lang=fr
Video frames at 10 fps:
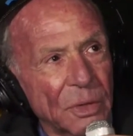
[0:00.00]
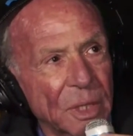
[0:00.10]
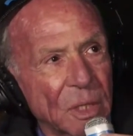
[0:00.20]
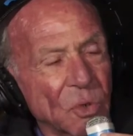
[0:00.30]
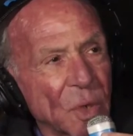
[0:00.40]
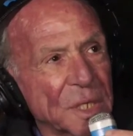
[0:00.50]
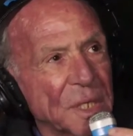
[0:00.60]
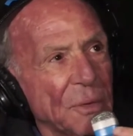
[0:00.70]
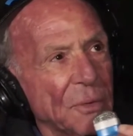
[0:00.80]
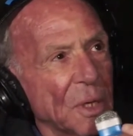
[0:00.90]
qui sont
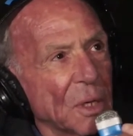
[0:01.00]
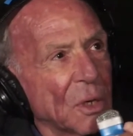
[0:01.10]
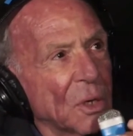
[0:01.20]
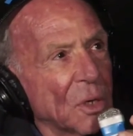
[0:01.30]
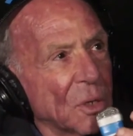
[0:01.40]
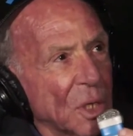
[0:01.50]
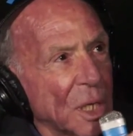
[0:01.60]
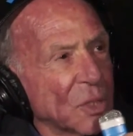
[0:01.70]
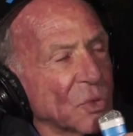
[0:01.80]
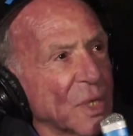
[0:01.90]
restés euh,
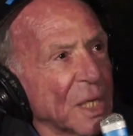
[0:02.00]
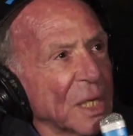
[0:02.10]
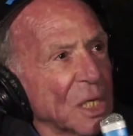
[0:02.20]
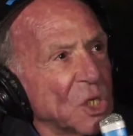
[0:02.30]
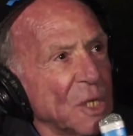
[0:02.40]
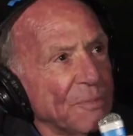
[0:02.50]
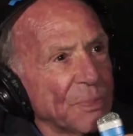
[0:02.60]
les soutiens des régimes.